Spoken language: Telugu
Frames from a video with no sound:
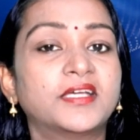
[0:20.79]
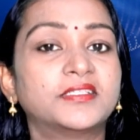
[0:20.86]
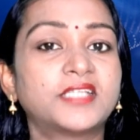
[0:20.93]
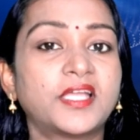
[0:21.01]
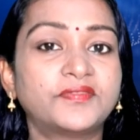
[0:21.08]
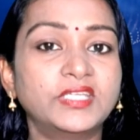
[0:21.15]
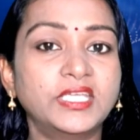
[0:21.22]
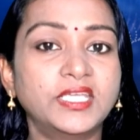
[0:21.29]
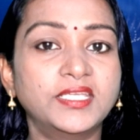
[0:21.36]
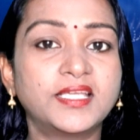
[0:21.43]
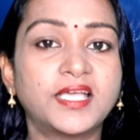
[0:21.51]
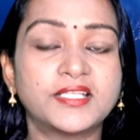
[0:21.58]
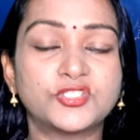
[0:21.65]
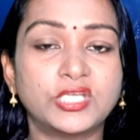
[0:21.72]
రవి
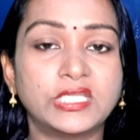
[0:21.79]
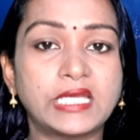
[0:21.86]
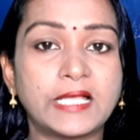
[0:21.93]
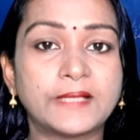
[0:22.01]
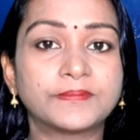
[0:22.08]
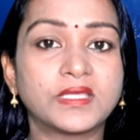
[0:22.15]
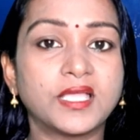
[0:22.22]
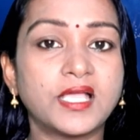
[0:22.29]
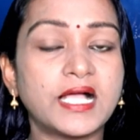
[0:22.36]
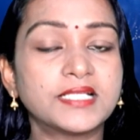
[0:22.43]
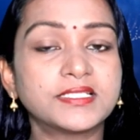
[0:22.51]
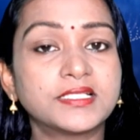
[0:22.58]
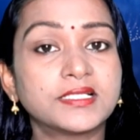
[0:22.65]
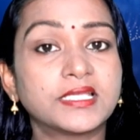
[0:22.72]
ఇంకా శ్రీరామ్
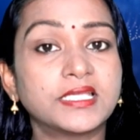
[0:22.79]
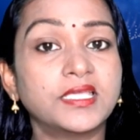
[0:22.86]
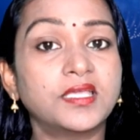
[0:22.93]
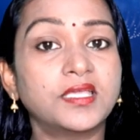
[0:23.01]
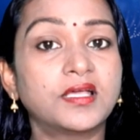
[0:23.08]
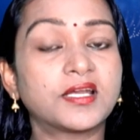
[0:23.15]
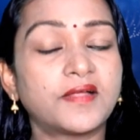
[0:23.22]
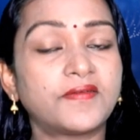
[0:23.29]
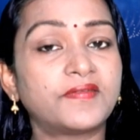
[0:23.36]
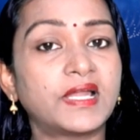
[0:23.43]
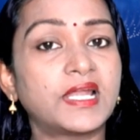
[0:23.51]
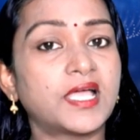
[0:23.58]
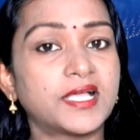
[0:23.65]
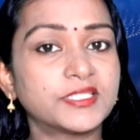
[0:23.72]
కాజల్ కి
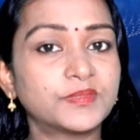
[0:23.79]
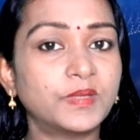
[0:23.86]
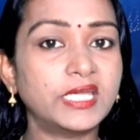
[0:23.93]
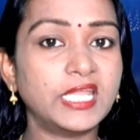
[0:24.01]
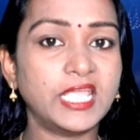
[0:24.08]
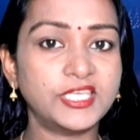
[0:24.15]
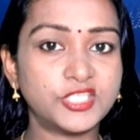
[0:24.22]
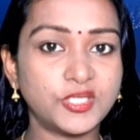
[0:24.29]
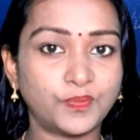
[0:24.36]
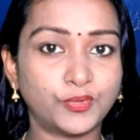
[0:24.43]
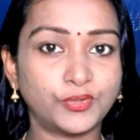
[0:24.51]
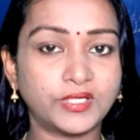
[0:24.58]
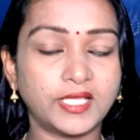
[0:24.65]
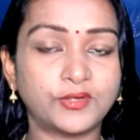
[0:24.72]
వాళ్ళ హస్బెండ్ ఏం
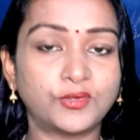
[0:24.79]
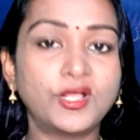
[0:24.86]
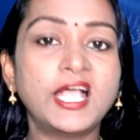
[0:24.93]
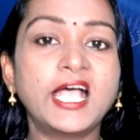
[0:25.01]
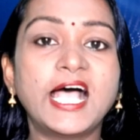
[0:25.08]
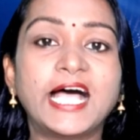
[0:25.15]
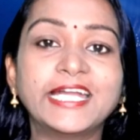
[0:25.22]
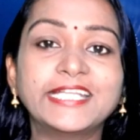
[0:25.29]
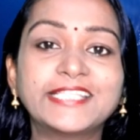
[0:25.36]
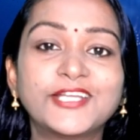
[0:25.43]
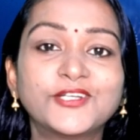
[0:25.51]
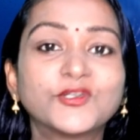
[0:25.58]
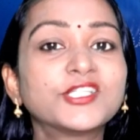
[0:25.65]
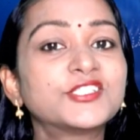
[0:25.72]
చెప్పుంటారు అని
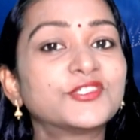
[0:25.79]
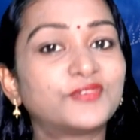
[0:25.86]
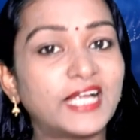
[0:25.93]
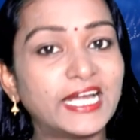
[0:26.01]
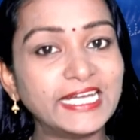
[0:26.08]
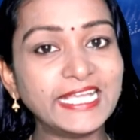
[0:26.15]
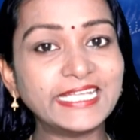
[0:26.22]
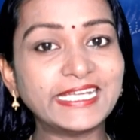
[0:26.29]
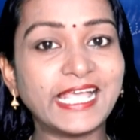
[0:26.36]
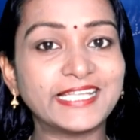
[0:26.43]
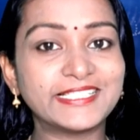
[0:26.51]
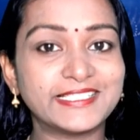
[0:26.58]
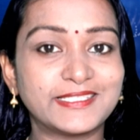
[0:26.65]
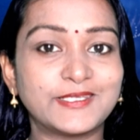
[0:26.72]
దాని గురించి వాళ్ళే
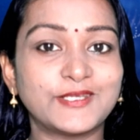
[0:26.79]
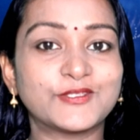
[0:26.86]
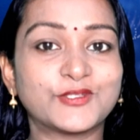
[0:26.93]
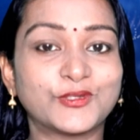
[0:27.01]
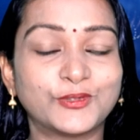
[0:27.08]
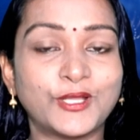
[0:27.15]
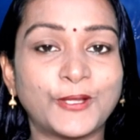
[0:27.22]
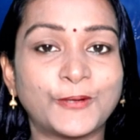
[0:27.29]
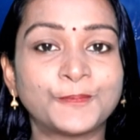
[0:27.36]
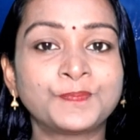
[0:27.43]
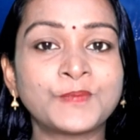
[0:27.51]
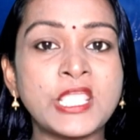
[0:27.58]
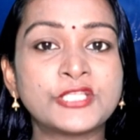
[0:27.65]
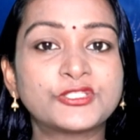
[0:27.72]
అనాలిసిస్ చేసుకుంటున్నారు
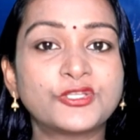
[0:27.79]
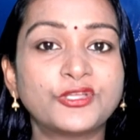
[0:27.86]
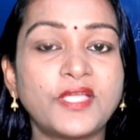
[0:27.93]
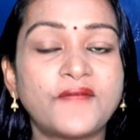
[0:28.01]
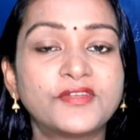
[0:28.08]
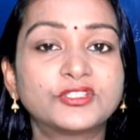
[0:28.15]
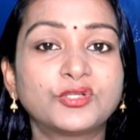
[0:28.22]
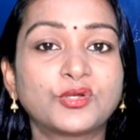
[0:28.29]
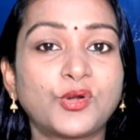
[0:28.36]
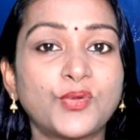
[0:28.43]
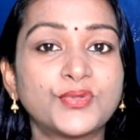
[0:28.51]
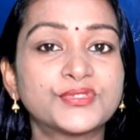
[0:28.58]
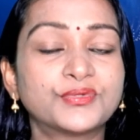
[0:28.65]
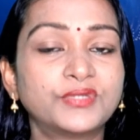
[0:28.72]
సో ఎవరితో
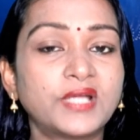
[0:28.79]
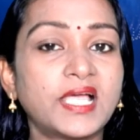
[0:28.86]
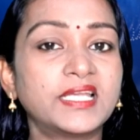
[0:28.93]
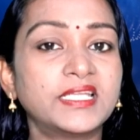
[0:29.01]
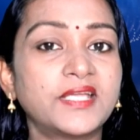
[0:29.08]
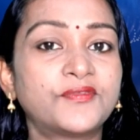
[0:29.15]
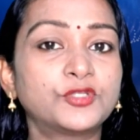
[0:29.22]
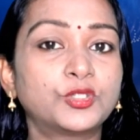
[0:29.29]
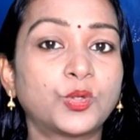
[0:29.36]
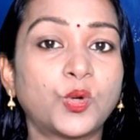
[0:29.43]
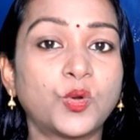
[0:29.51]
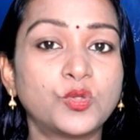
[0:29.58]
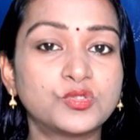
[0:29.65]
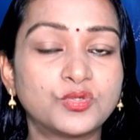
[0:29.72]
క్లోజ్గా ఉండాలి ఎవరితో
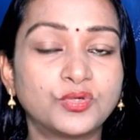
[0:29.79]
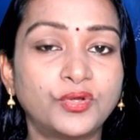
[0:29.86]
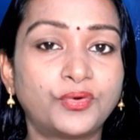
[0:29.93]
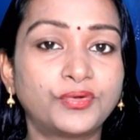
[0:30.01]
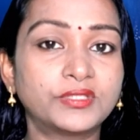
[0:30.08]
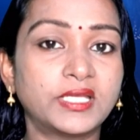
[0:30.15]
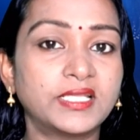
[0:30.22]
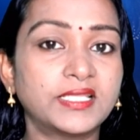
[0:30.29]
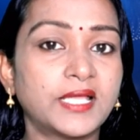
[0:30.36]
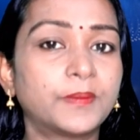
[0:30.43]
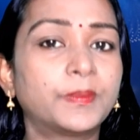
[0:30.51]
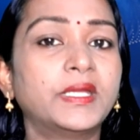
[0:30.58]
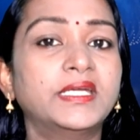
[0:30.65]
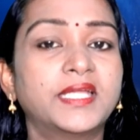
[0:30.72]
క్లోజ్గా ఉండకూడదు అనే
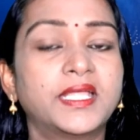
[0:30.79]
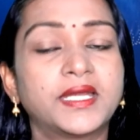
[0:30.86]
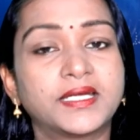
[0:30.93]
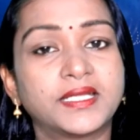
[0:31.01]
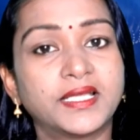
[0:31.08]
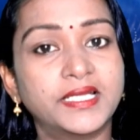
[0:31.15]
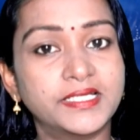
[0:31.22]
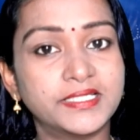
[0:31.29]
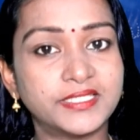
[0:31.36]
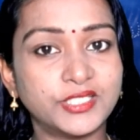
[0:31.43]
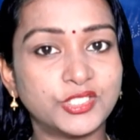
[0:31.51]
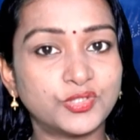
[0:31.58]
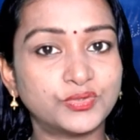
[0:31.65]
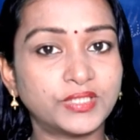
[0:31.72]
దానిపై ఇండైరెక్ట్గా హింట్స్
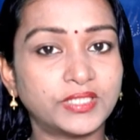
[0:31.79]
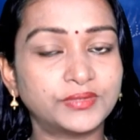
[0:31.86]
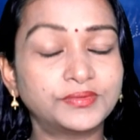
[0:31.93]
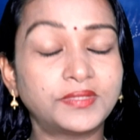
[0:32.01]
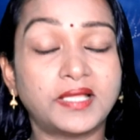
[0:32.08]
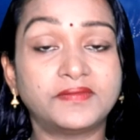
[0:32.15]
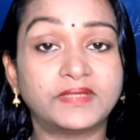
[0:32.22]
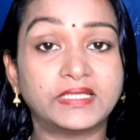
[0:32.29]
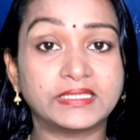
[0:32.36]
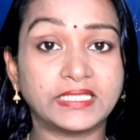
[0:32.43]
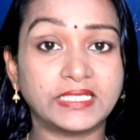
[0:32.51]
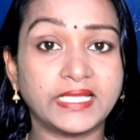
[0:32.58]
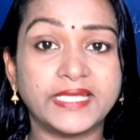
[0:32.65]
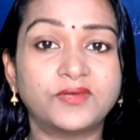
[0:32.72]
ఇచ్చి ఉంటారు దానివల్ల
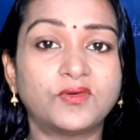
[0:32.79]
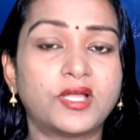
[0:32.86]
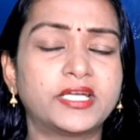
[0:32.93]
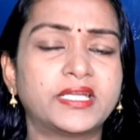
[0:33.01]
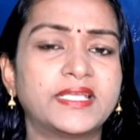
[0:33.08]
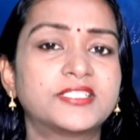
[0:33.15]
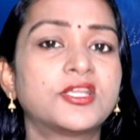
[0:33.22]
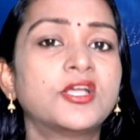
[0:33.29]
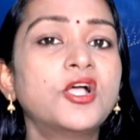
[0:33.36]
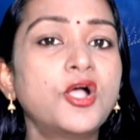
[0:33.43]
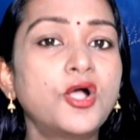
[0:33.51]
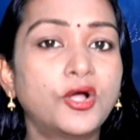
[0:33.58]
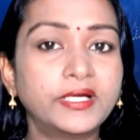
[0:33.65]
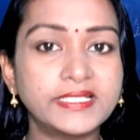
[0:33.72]
తనకి అడ్వాంటేజ్
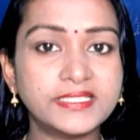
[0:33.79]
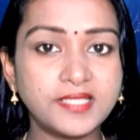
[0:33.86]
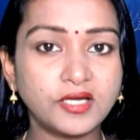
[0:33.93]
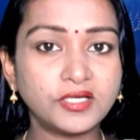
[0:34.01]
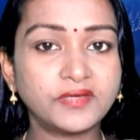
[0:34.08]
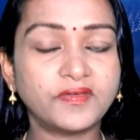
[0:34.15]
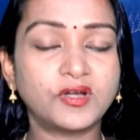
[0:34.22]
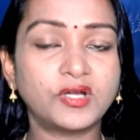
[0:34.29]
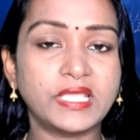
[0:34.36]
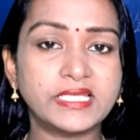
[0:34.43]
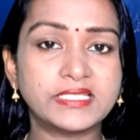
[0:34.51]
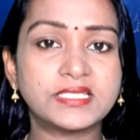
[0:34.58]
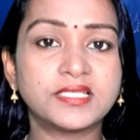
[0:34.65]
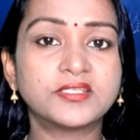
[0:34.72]
ఆర్
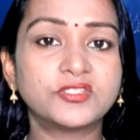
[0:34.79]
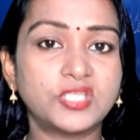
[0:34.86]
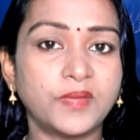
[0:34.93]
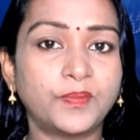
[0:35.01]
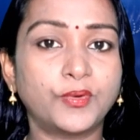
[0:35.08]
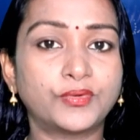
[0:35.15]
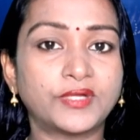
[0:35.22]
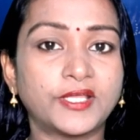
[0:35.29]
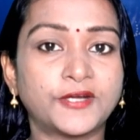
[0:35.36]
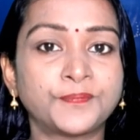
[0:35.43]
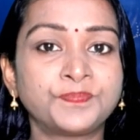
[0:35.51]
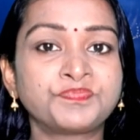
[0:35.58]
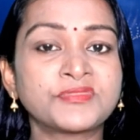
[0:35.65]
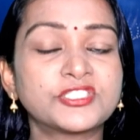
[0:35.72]
డిసడ్వాంటేజ్ చెప్పి ఉంటారు
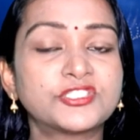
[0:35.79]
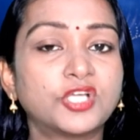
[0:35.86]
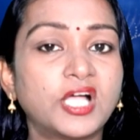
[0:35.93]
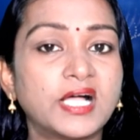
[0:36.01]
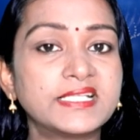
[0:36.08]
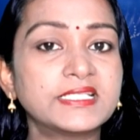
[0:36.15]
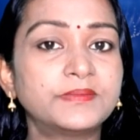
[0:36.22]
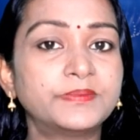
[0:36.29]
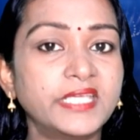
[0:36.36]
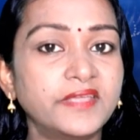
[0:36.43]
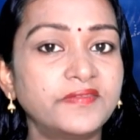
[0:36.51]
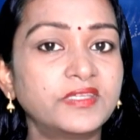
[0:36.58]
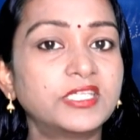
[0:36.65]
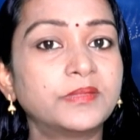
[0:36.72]
సో కాజల్
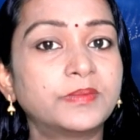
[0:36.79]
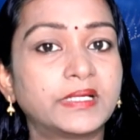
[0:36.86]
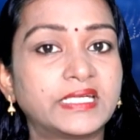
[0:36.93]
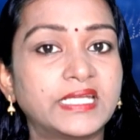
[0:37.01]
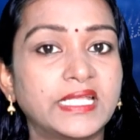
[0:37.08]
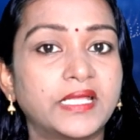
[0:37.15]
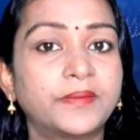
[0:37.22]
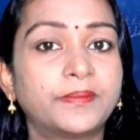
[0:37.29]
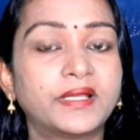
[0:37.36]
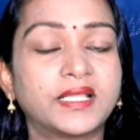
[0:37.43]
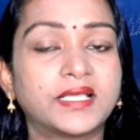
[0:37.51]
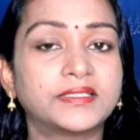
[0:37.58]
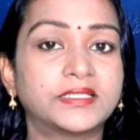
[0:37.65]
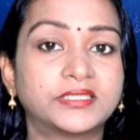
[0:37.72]
బిహేవియర్ని బట్టే మనకు
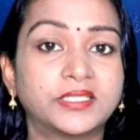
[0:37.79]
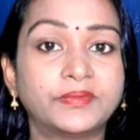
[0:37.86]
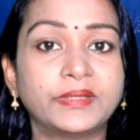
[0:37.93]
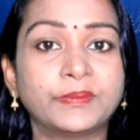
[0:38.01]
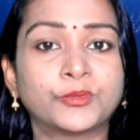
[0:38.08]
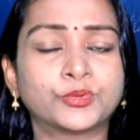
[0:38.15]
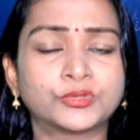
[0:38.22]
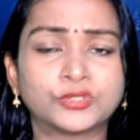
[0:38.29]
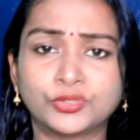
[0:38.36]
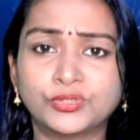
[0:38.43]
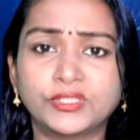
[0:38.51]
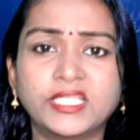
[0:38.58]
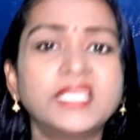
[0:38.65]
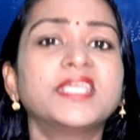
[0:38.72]
అది
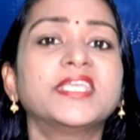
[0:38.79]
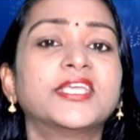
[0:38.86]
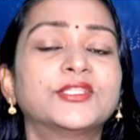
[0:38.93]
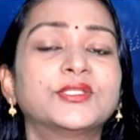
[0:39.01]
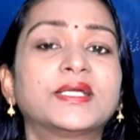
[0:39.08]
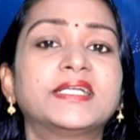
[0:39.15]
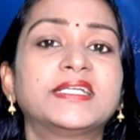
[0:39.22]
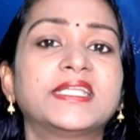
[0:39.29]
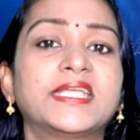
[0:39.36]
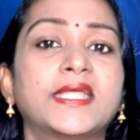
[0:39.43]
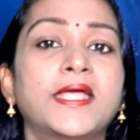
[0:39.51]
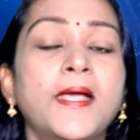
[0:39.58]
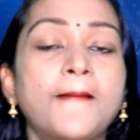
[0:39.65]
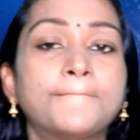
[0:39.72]
అర్థమైపోతుంది ఎందుకంటే
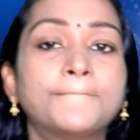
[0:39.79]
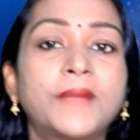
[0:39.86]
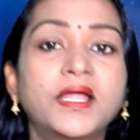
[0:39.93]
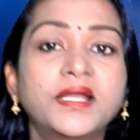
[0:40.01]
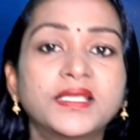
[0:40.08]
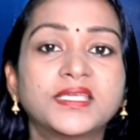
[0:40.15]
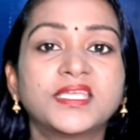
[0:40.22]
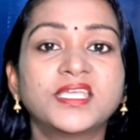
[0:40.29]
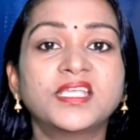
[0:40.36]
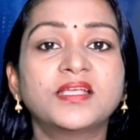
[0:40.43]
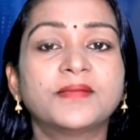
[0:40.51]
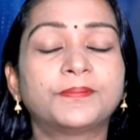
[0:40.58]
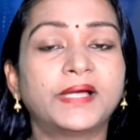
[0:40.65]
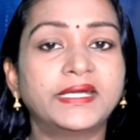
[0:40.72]
మనకి
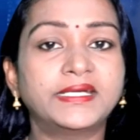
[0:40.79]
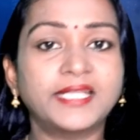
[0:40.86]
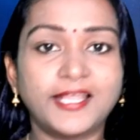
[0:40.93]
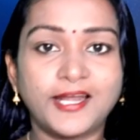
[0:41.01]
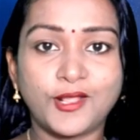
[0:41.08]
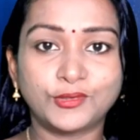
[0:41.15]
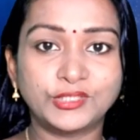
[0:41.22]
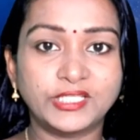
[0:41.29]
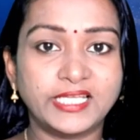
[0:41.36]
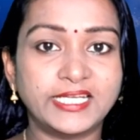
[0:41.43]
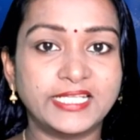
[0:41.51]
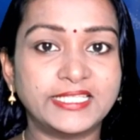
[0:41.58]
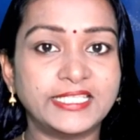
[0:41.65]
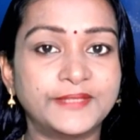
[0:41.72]
బయట ఎలా ఉంది
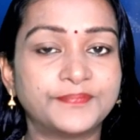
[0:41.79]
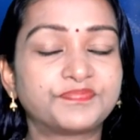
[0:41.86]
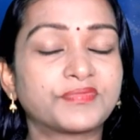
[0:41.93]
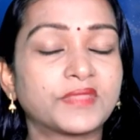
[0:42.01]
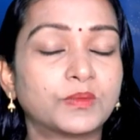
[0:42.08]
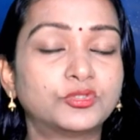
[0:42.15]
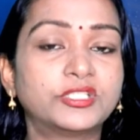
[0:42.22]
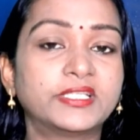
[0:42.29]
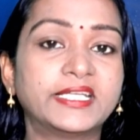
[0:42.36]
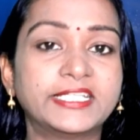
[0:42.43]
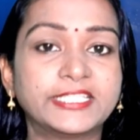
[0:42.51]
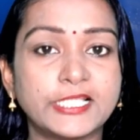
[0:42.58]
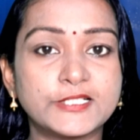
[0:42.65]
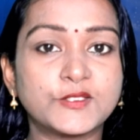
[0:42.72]
అనేది ముందుకనే
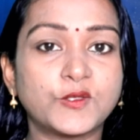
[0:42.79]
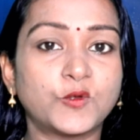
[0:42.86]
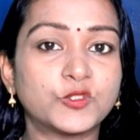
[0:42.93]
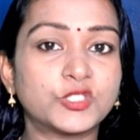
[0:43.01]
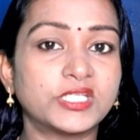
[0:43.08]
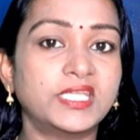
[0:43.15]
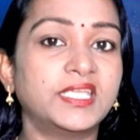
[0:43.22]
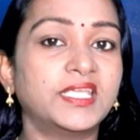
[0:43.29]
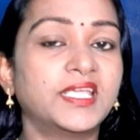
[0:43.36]
తెలుసుకోవచ్చని